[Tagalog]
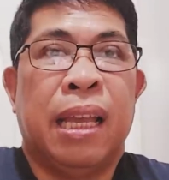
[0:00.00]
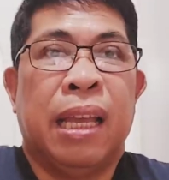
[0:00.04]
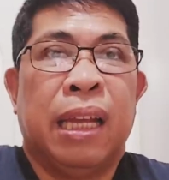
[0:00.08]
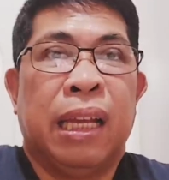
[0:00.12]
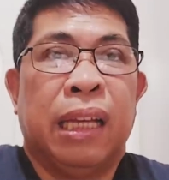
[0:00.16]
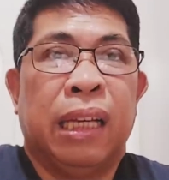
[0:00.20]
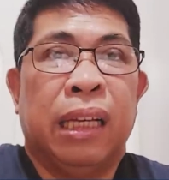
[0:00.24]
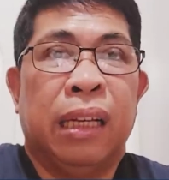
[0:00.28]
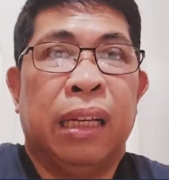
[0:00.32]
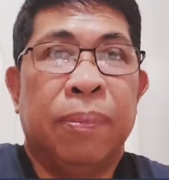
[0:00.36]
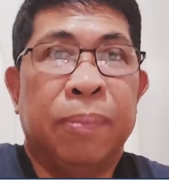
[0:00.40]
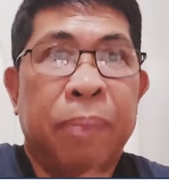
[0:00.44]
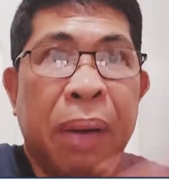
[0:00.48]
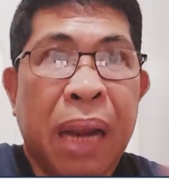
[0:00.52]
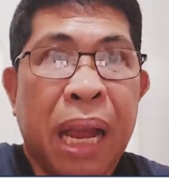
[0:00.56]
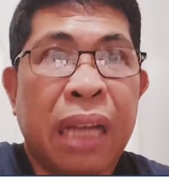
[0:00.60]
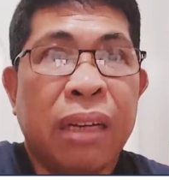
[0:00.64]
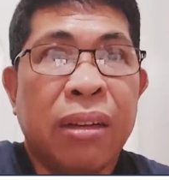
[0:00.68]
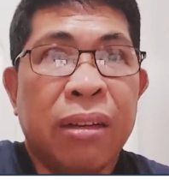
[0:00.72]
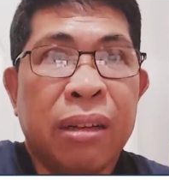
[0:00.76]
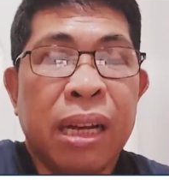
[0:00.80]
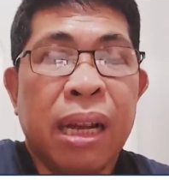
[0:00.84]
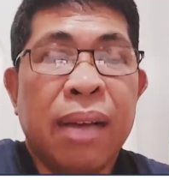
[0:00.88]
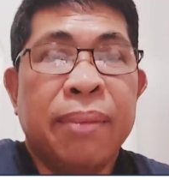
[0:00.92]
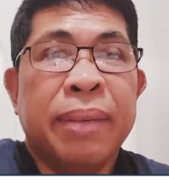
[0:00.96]
O,
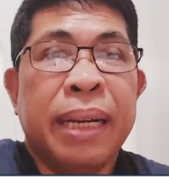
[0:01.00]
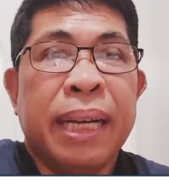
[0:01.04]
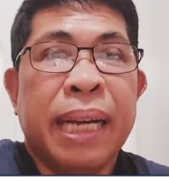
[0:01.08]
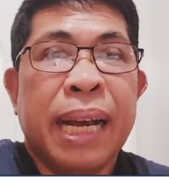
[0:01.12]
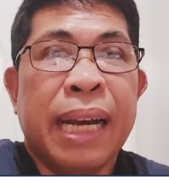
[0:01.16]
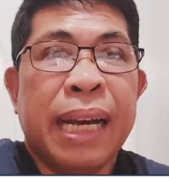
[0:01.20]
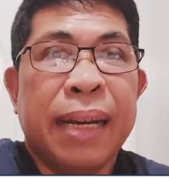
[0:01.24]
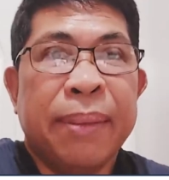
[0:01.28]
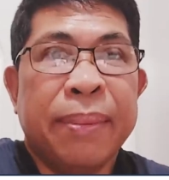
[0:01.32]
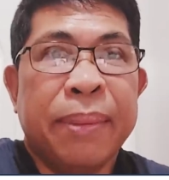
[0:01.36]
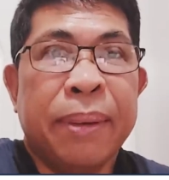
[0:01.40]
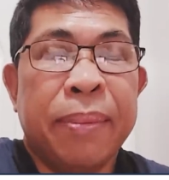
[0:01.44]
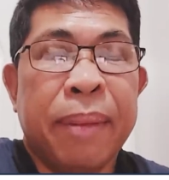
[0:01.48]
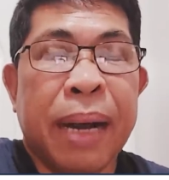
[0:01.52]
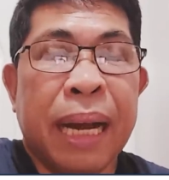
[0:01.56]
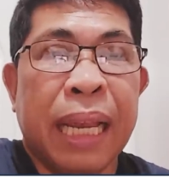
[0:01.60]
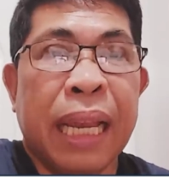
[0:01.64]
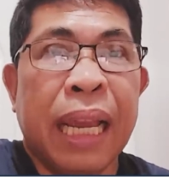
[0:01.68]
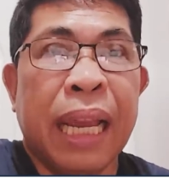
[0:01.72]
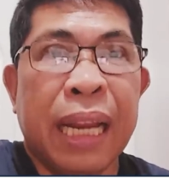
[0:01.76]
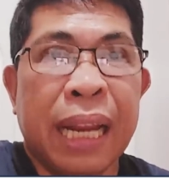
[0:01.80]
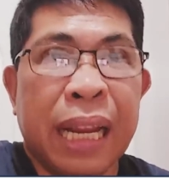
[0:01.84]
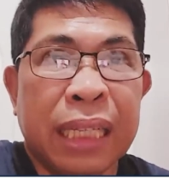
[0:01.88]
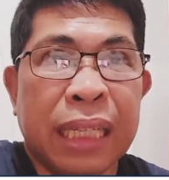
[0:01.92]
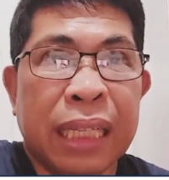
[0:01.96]
plano na mga
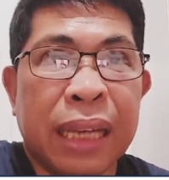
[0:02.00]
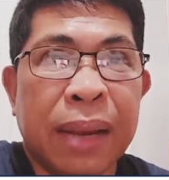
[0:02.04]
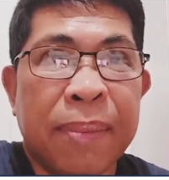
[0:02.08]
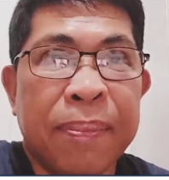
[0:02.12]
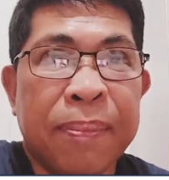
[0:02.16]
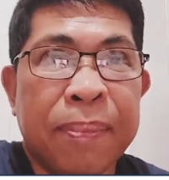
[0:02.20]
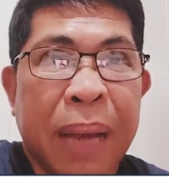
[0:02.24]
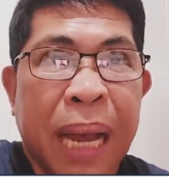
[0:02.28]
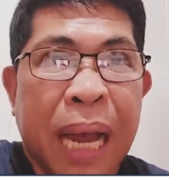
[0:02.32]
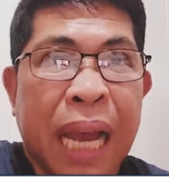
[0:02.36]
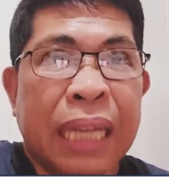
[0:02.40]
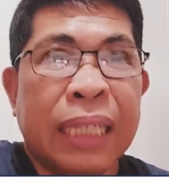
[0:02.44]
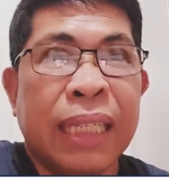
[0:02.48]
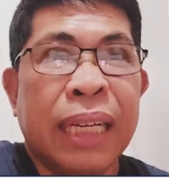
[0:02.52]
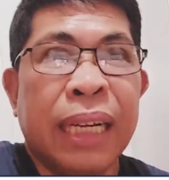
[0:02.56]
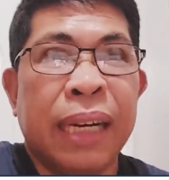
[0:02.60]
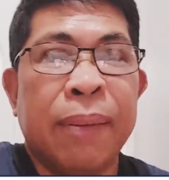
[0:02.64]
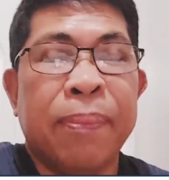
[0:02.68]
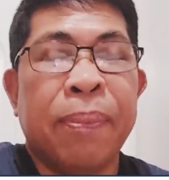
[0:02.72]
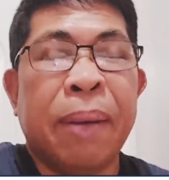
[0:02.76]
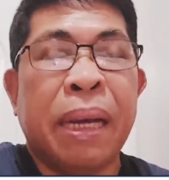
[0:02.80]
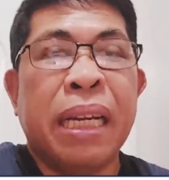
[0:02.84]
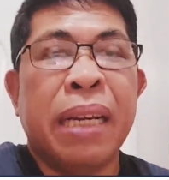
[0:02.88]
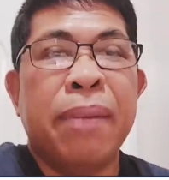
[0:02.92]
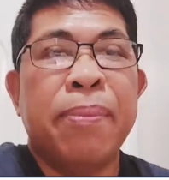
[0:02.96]
kababayan na sampahan ng
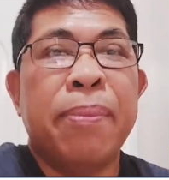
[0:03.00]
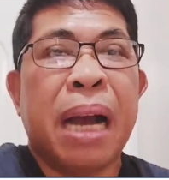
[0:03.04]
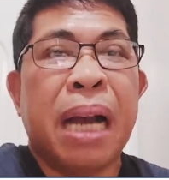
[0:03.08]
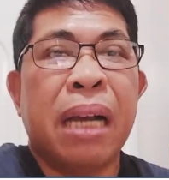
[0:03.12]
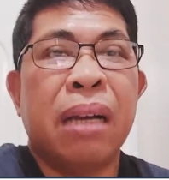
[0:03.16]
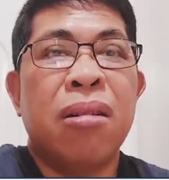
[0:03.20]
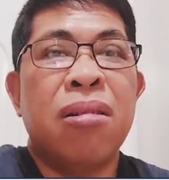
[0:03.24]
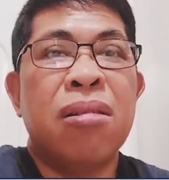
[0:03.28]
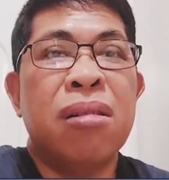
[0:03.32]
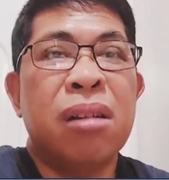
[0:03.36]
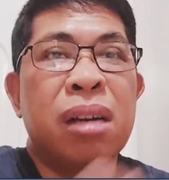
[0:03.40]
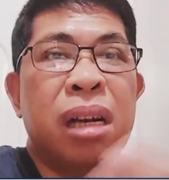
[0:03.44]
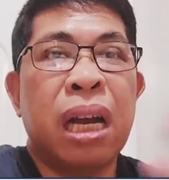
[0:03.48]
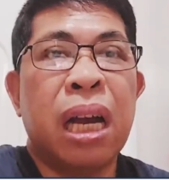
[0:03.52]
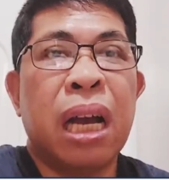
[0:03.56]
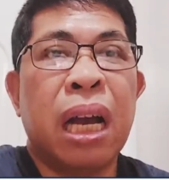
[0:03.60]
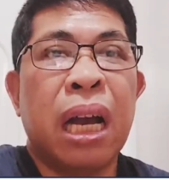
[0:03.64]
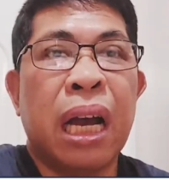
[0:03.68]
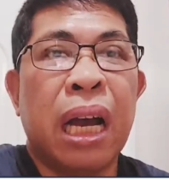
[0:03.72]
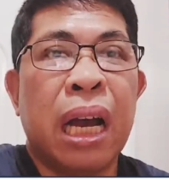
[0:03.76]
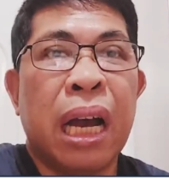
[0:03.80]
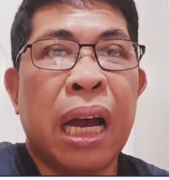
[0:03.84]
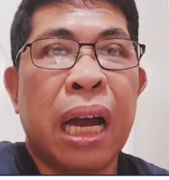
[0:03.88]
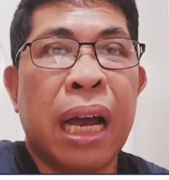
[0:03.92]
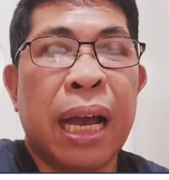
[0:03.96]
panibagong
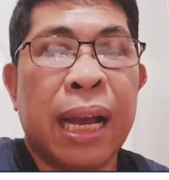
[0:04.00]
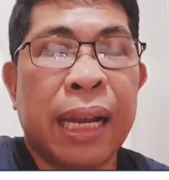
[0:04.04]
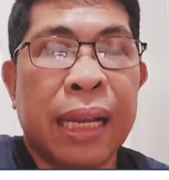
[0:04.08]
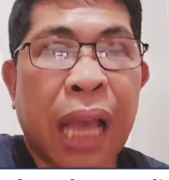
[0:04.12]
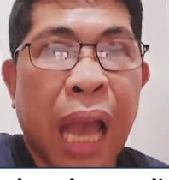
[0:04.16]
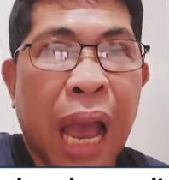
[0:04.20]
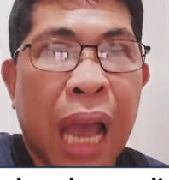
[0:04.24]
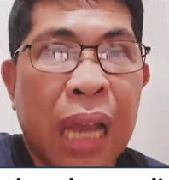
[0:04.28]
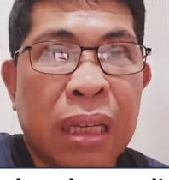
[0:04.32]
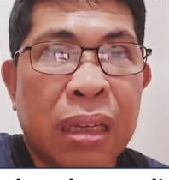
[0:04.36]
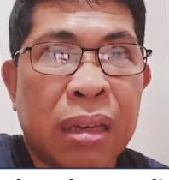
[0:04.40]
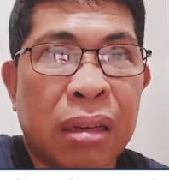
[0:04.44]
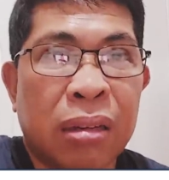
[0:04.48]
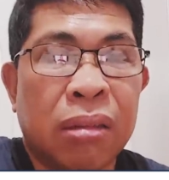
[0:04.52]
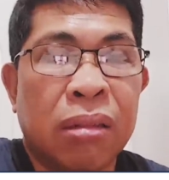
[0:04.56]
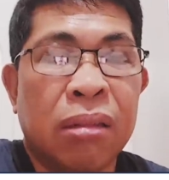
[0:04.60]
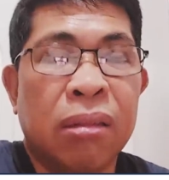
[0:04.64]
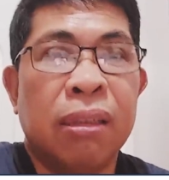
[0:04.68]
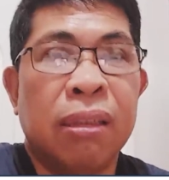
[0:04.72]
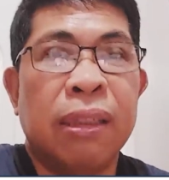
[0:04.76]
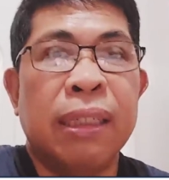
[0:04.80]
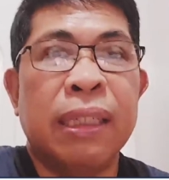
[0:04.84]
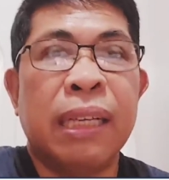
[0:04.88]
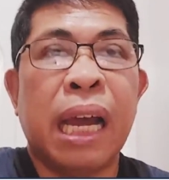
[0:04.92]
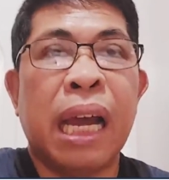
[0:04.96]
uh,
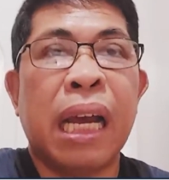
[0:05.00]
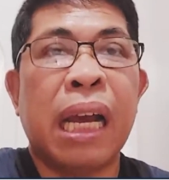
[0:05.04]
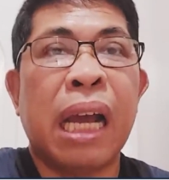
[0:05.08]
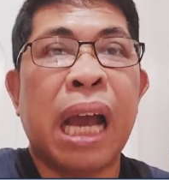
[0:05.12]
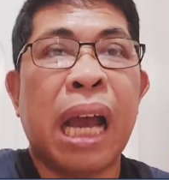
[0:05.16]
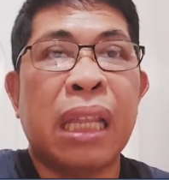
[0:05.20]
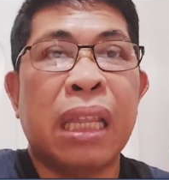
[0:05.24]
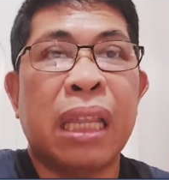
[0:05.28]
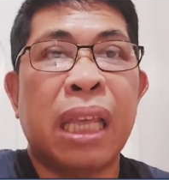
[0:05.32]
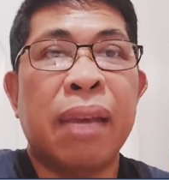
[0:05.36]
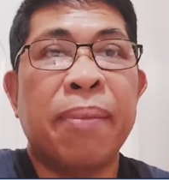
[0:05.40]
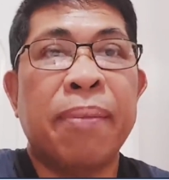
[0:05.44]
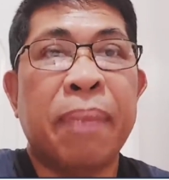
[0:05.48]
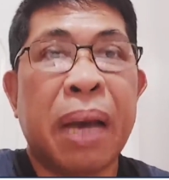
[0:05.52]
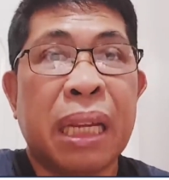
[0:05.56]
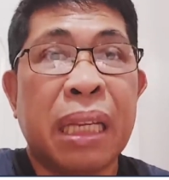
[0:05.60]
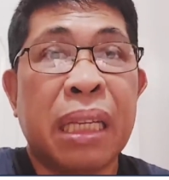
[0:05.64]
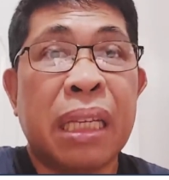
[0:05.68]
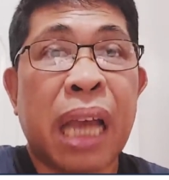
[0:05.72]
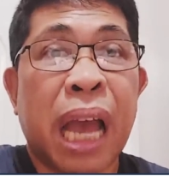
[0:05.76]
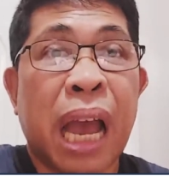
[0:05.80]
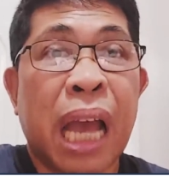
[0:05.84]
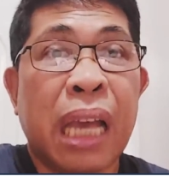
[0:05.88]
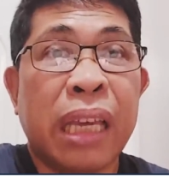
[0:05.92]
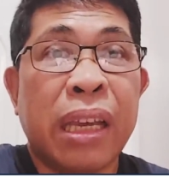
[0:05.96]
kaso ng ating
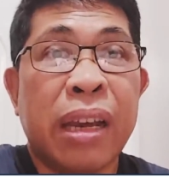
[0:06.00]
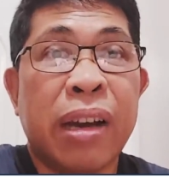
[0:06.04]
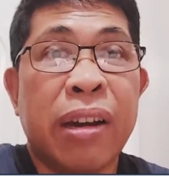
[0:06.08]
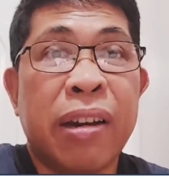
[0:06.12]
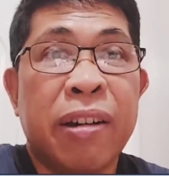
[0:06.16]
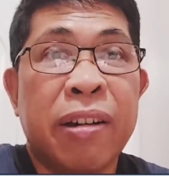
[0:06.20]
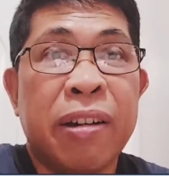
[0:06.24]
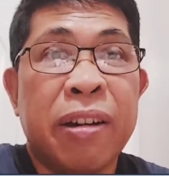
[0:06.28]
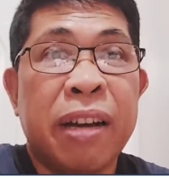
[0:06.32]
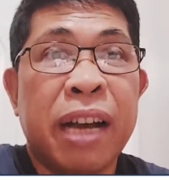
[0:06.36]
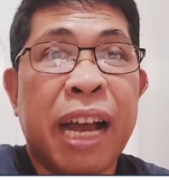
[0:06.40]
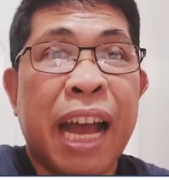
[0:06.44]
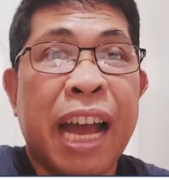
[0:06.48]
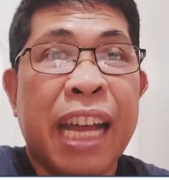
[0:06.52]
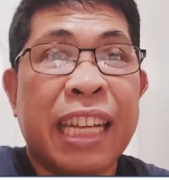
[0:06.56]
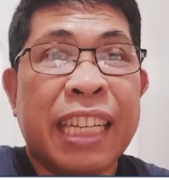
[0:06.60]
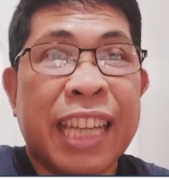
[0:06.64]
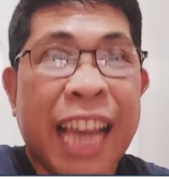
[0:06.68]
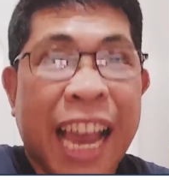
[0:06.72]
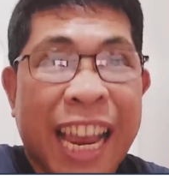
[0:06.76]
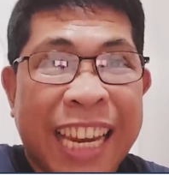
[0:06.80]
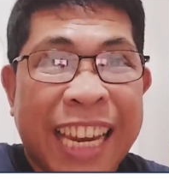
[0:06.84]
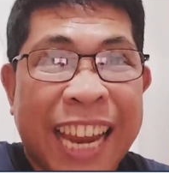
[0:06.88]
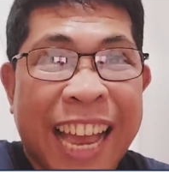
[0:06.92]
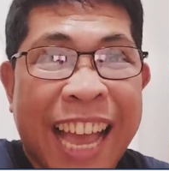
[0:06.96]
bansa, yung uh,
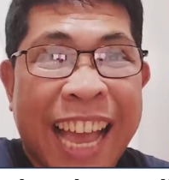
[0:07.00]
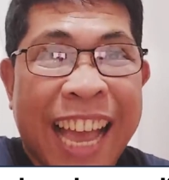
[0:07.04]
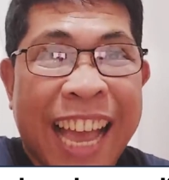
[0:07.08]
China.